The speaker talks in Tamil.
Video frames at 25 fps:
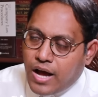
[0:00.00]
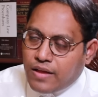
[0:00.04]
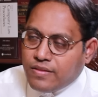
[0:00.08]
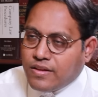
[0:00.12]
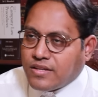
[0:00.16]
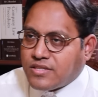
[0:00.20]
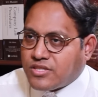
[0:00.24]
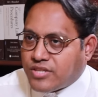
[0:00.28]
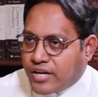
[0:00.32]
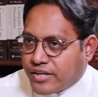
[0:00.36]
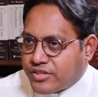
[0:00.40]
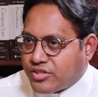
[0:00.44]

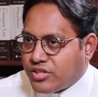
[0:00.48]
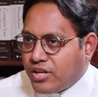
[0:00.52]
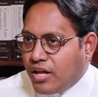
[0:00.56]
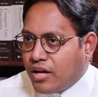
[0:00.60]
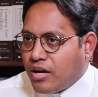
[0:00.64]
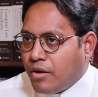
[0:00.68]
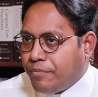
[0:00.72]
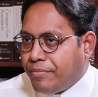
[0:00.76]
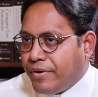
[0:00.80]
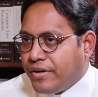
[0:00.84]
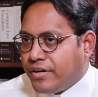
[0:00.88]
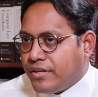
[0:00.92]
அந்த ஸ்ட்ரக்சர்
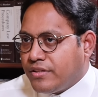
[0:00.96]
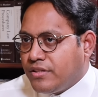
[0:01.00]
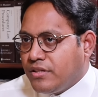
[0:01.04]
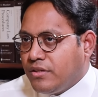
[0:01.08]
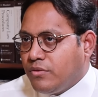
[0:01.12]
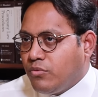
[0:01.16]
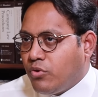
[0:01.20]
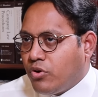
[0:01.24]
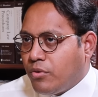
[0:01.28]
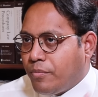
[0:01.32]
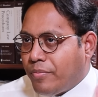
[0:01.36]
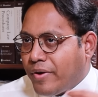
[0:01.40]
ஆகப்பட்டது
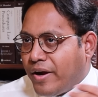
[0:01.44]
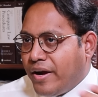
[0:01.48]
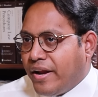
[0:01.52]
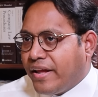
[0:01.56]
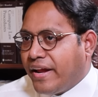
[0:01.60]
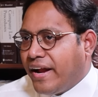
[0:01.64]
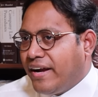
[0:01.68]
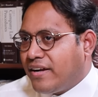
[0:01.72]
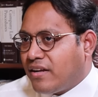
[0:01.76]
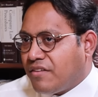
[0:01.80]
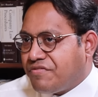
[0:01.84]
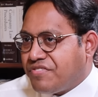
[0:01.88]
ஒரு
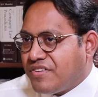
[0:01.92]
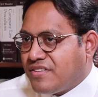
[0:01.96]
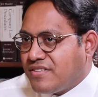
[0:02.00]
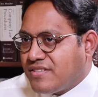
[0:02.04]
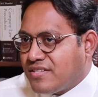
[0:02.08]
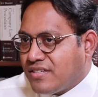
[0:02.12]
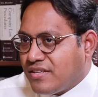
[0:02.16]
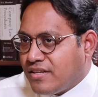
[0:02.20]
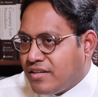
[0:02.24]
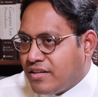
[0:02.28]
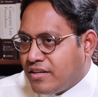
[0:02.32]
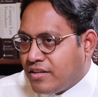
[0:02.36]
ப்ரெடிகேட்
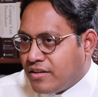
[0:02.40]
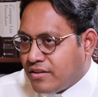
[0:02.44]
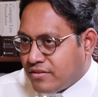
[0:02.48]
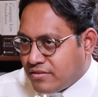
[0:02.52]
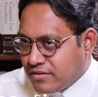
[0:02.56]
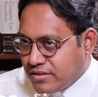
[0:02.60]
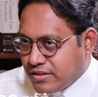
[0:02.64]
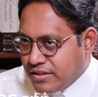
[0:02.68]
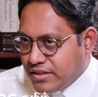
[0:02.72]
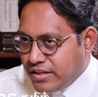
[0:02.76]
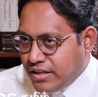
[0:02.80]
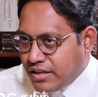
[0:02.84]
அஃபென்ஸ்
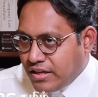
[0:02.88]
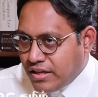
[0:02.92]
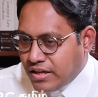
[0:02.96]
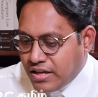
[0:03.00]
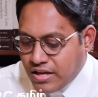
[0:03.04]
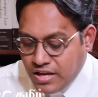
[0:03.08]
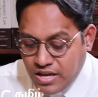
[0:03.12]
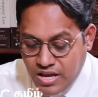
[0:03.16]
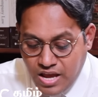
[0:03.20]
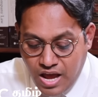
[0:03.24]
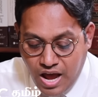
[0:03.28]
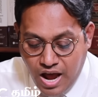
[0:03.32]
இருந்து
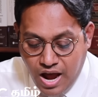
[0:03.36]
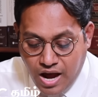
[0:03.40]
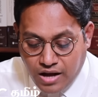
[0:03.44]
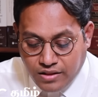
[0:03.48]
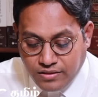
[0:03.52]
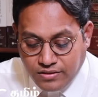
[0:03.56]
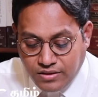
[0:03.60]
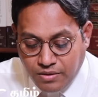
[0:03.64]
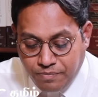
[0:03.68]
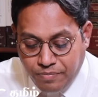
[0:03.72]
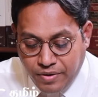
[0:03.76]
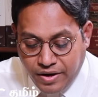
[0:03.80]

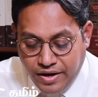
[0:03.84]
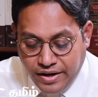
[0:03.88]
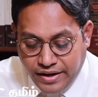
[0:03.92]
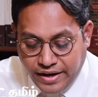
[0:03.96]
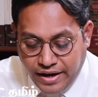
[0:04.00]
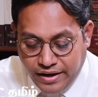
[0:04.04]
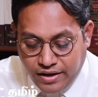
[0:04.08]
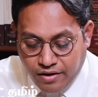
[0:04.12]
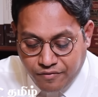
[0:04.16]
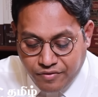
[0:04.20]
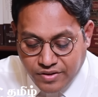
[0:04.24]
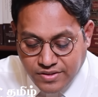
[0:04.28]
அந்த
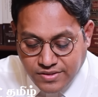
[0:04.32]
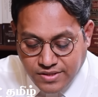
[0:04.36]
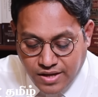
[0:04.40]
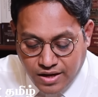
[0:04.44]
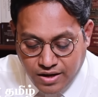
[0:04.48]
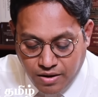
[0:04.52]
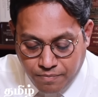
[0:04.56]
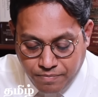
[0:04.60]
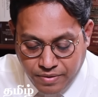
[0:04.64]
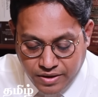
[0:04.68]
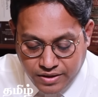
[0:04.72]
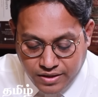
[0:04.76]
ப்ரெடிகேட் அஃபென்ஸ்
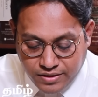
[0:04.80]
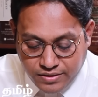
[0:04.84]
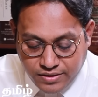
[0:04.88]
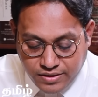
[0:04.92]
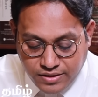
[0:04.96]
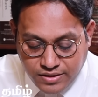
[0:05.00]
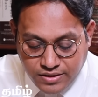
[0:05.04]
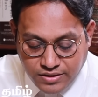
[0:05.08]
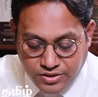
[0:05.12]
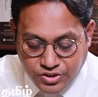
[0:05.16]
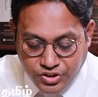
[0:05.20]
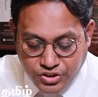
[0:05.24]

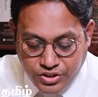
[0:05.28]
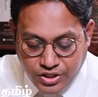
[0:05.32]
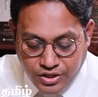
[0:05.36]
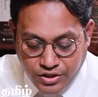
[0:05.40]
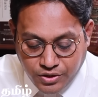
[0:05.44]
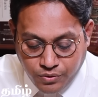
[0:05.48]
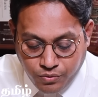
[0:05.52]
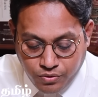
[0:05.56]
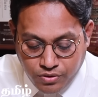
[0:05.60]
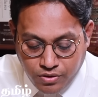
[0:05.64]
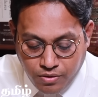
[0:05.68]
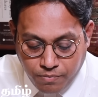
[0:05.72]
ஆகப்பட்டது
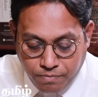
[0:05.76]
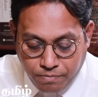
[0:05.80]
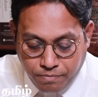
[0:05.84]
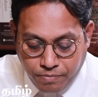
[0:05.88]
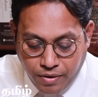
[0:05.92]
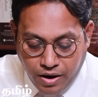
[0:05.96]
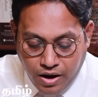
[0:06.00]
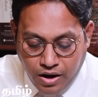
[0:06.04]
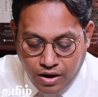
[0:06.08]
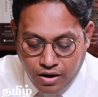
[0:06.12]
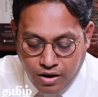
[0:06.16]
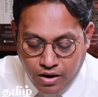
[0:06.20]
ஷெட்யூல்
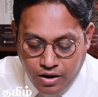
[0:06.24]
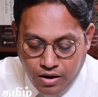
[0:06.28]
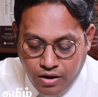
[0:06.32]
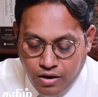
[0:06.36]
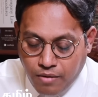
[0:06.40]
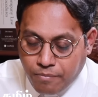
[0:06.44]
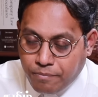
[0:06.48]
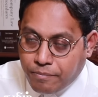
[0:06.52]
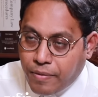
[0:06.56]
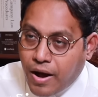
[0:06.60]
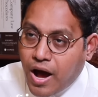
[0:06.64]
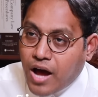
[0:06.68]
பா
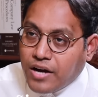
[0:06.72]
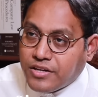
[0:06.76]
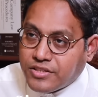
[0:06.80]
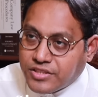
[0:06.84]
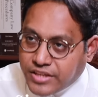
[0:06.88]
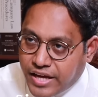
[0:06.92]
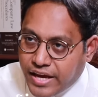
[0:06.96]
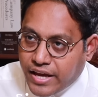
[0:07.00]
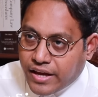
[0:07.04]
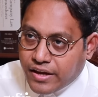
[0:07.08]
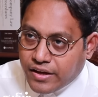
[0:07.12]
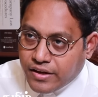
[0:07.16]

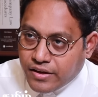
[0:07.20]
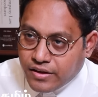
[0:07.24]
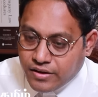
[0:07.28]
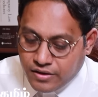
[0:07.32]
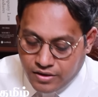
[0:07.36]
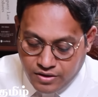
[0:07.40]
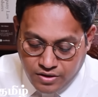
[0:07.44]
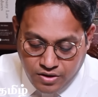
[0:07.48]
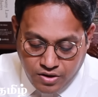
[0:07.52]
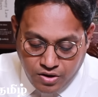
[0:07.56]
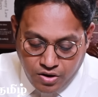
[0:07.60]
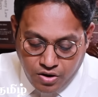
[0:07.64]
பார்ட்டே
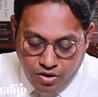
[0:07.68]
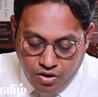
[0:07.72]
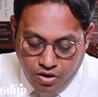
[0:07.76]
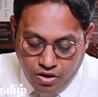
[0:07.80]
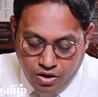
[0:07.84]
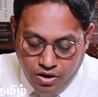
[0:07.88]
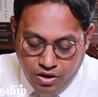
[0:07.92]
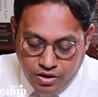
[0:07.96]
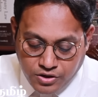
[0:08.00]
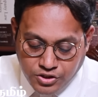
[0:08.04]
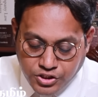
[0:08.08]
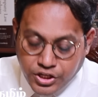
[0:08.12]

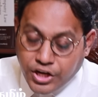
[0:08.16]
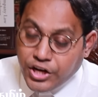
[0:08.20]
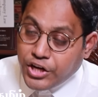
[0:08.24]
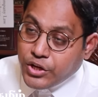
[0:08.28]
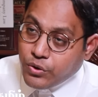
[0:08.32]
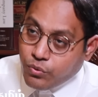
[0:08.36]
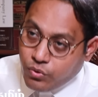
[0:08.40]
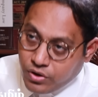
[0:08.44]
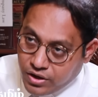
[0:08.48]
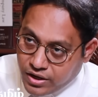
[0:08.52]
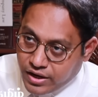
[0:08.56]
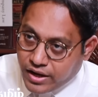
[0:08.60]

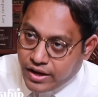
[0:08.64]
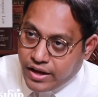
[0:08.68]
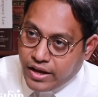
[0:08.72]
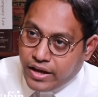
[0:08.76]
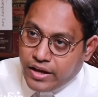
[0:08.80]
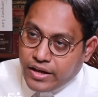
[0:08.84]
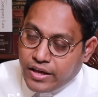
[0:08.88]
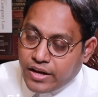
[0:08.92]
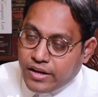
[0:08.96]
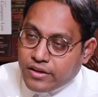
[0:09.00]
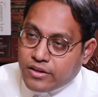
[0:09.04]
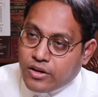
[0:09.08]
ஷெட்யூலில்
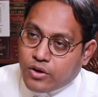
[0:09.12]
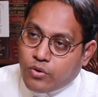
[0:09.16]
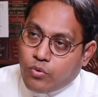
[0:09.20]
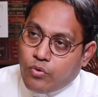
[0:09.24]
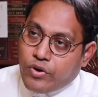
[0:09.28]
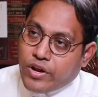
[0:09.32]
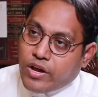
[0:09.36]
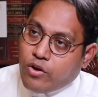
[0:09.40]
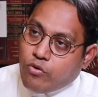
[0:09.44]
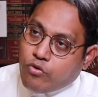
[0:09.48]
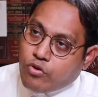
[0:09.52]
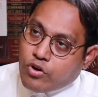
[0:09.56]

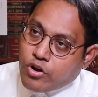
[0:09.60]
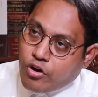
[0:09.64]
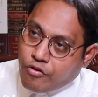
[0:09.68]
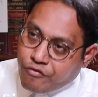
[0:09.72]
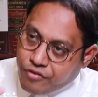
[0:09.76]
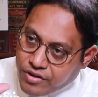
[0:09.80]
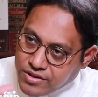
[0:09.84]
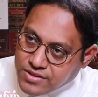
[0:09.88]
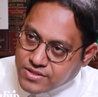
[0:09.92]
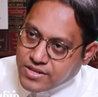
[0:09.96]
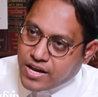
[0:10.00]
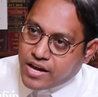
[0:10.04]
இருக்கக்கூடிய ஒரு
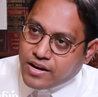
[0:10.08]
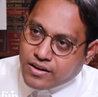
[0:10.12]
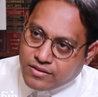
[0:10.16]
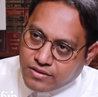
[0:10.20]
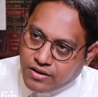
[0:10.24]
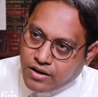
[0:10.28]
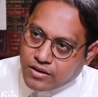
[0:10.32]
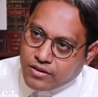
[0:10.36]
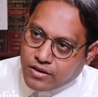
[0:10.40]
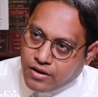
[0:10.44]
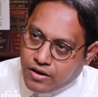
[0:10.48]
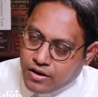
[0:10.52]
அஃபென்ஸாக
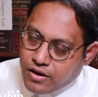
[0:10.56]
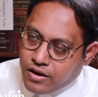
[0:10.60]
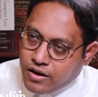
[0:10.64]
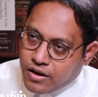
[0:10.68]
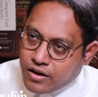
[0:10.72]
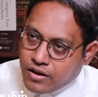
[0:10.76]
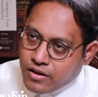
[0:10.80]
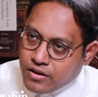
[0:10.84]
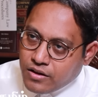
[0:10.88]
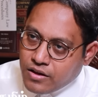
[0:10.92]
இருந்தால் தான்